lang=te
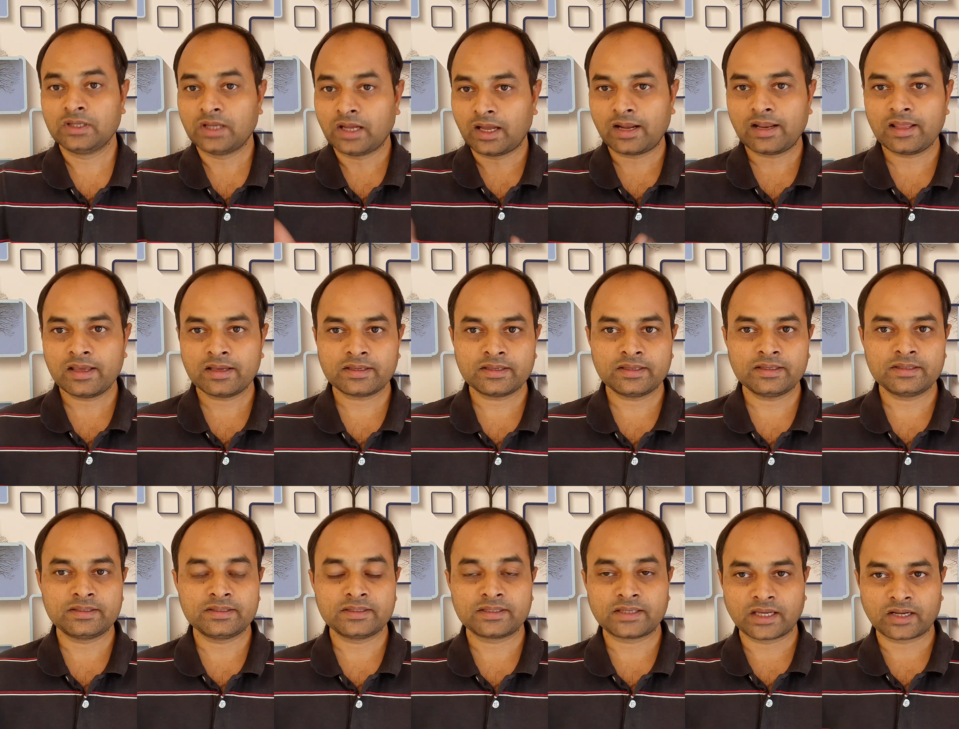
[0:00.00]
అలాగే
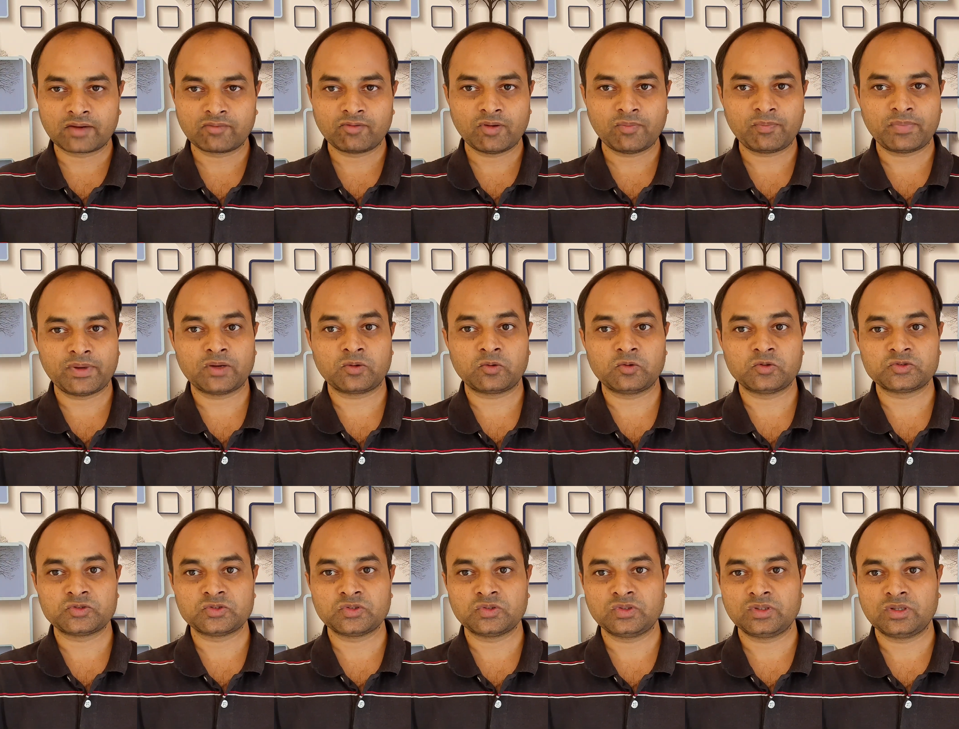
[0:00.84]
ఈ కరివేపాకు
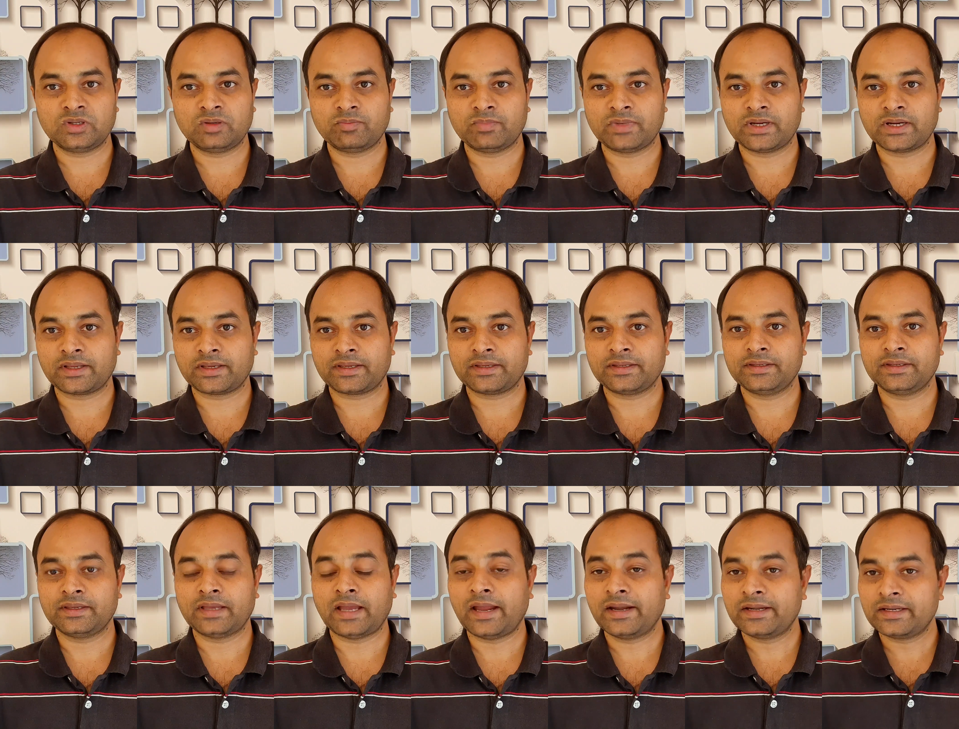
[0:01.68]
వచ్చిందో మనకి
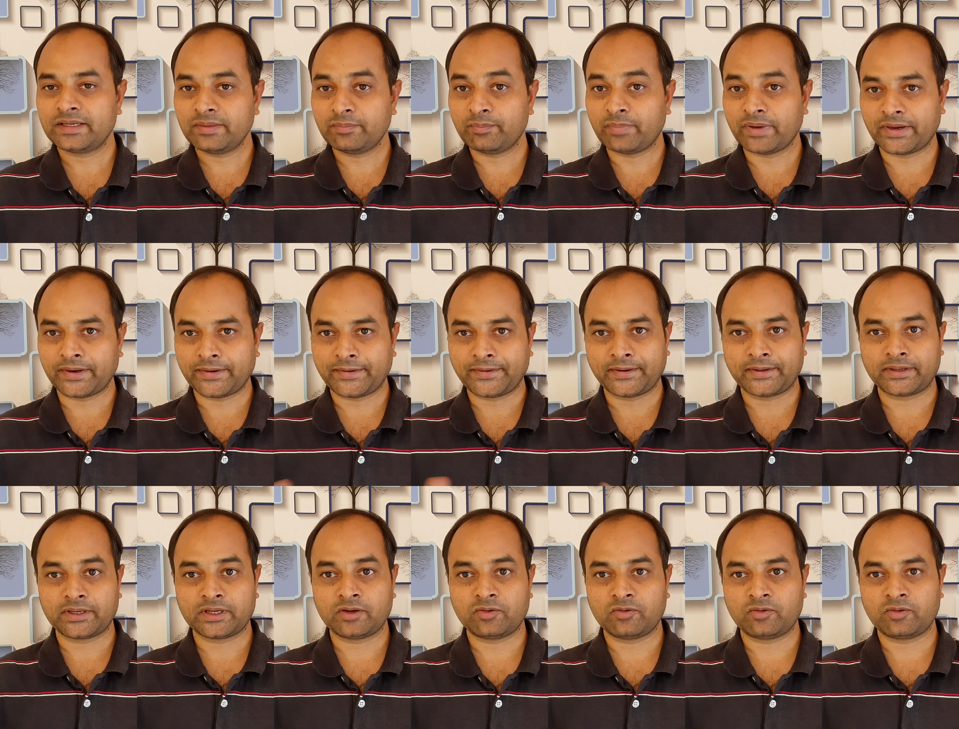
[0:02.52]

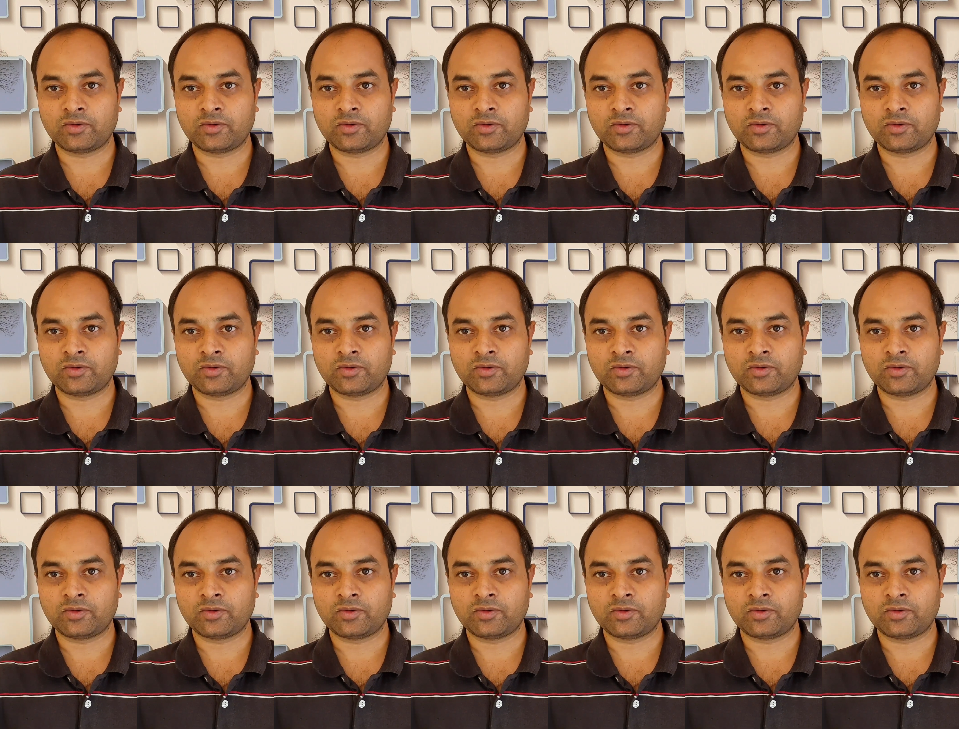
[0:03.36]
యాంటీబయాటిక్